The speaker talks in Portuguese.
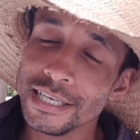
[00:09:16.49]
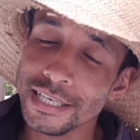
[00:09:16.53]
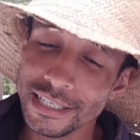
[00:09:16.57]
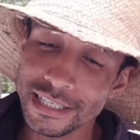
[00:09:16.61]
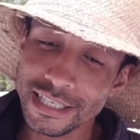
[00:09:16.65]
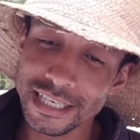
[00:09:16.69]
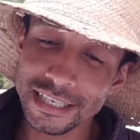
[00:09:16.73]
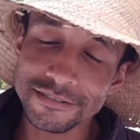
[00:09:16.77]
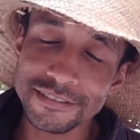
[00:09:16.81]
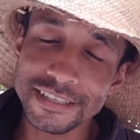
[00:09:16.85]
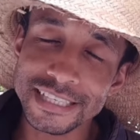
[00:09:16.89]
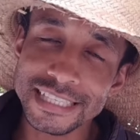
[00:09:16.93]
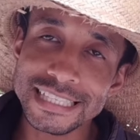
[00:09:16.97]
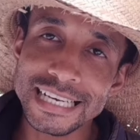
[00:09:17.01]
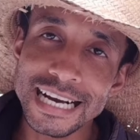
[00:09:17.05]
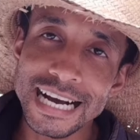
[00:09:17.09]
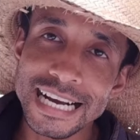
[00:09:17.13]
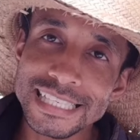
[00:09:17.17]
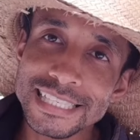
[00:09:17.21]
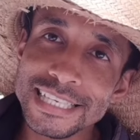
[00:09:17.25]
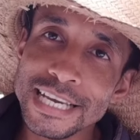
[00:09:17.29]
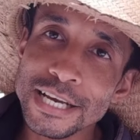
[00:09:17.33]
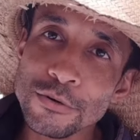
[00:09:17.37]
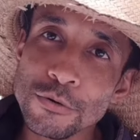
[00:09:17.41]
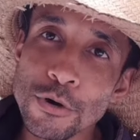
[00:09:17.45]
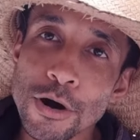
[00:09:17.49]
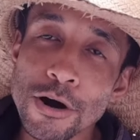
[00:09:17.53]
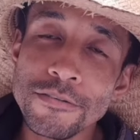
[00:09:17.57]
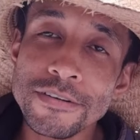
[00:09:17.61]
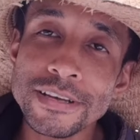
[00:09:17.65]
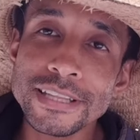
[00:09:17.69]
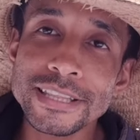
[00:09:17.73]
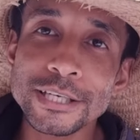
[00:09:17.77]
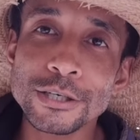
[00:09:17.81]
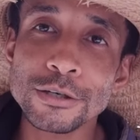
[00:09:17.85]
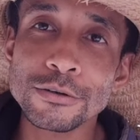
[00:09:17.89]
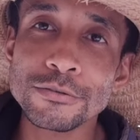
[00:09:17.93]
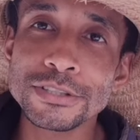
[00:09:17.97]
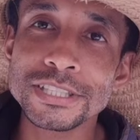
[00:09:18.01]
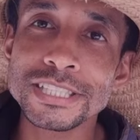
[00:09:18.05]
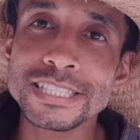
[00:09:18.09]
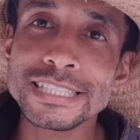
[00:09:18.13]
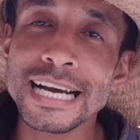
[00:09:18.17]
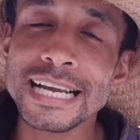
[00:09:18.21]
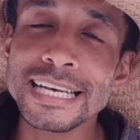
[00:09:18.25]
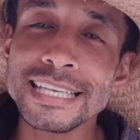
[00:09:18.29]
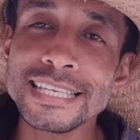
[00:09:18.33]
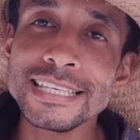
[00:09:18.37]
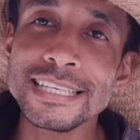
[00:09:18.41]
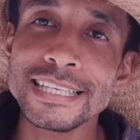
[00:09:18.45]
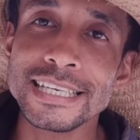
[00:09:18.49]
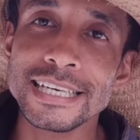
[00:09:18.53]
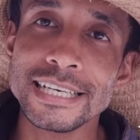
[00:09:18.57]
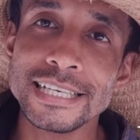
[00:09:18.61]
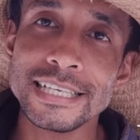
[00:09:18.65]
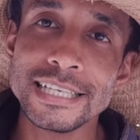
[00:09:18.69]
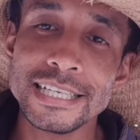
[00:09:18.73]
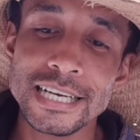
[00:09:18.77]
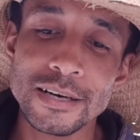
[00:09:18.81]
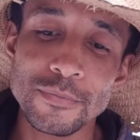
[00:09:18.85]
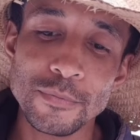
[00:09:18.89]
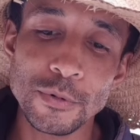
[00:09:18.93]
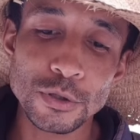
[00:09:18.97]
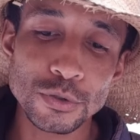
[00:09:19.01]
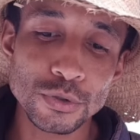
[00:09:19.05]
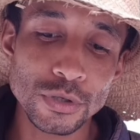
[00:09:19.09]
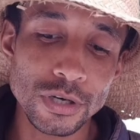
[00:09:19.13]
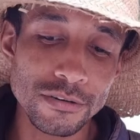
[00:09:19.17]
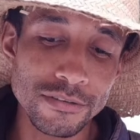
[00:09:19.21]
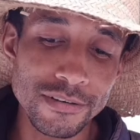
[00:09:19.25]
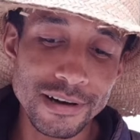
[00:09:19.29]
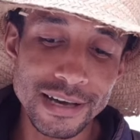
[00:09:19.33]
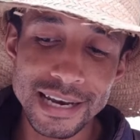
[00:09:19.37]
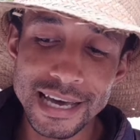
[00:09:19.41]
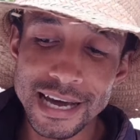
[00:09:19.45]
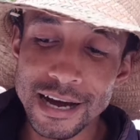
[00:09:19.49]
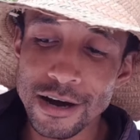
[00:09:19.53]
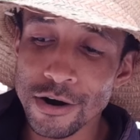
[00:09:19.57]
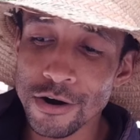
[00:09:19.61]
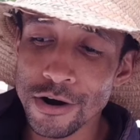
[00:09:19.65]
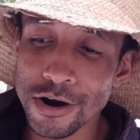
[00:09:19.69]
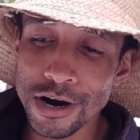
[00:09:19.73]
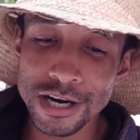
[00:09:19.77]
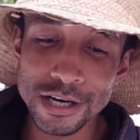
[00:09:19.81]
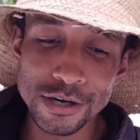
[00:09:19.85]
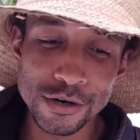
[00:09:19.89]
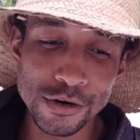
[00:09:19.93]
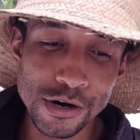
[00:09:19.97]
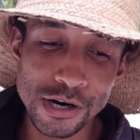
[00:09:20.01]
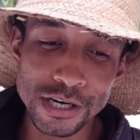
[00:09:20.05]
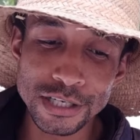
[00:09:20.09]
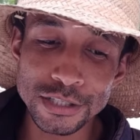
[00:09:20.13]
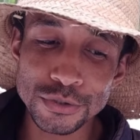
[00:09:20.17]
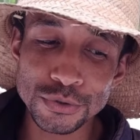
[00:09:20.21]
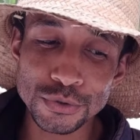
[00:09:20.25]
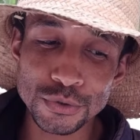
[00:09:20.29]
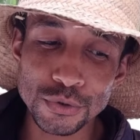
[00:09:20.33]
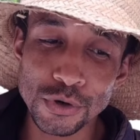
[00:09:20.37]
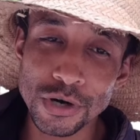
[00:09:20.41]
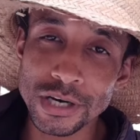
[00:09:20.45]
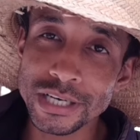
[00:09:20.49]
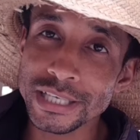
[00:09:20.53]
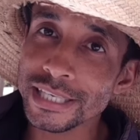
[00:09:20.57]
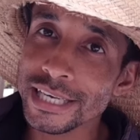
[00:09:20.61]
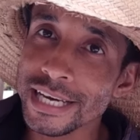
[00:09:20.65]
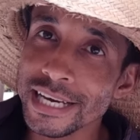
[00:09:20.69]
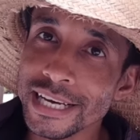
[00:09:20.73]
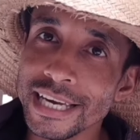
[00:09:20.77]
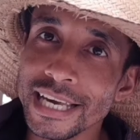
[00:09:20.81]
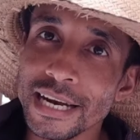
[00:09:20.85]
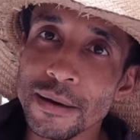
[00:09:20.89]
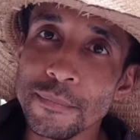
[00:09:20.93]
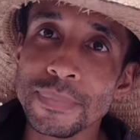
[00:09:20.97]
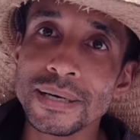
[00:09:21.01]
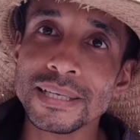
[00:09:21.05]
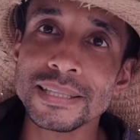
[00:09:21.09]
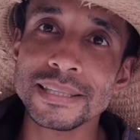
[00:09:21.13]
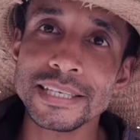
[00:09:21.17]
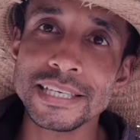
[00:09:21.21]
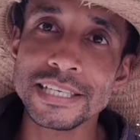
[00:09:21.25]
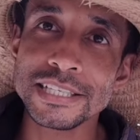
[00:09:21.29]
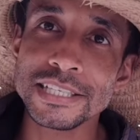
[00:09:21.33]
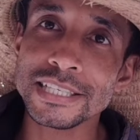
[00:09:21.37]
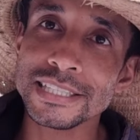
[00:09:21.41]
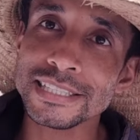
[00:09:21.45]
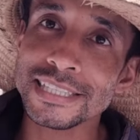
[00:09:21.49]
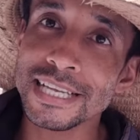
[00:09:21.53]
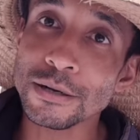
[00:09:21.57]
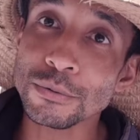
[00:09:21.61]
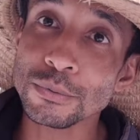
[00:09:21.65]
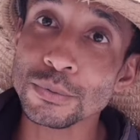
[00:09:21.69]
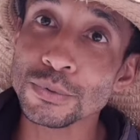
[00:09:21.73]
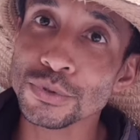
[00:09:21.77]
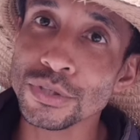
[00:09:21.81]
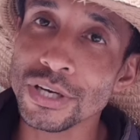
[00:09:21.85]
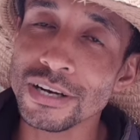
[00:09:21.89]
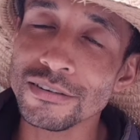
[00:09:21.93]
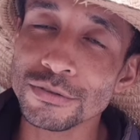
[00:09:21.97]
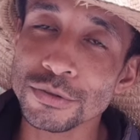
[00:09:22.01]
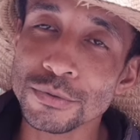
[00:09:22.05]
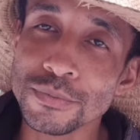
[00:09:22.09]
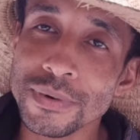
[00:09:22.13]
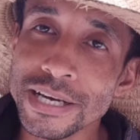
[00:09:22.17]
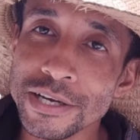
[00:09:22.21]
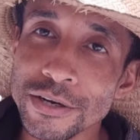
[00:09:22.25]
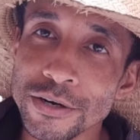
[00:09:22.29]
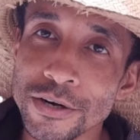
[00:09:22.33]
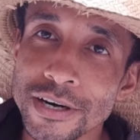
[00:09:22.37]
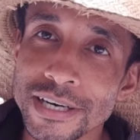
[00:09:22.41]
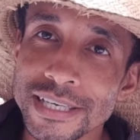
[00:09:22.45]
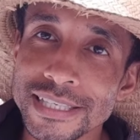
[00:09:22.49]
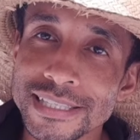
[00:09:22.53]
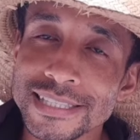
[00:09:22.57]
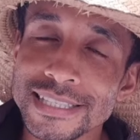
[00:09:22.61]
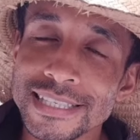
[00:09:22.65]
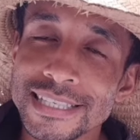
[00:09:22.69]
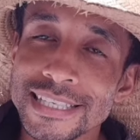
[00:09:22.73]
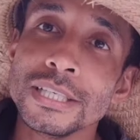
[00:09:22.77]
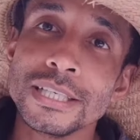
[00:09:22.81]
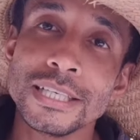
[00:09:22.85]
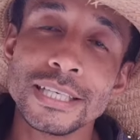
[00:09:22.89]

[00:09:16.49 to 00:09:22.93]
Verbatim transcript: Na verdade, é igual vender ovo de galinha. O pessoal vai lá, olha, olha, escolhe que é aquela bandeja que está com os ovos maiores.